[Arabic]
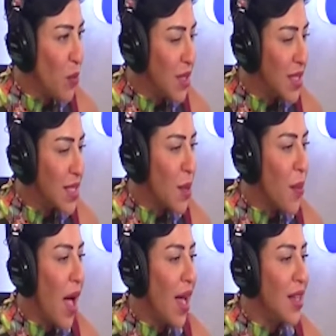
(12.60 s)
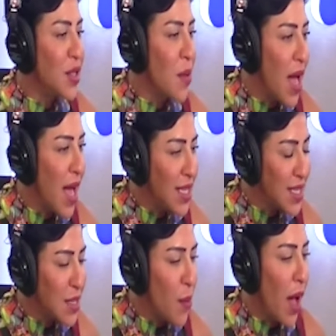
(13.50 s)
صباح الجمال
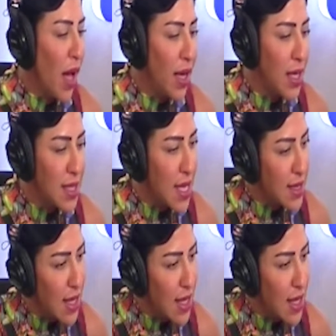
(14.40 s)
صباح اللذاذة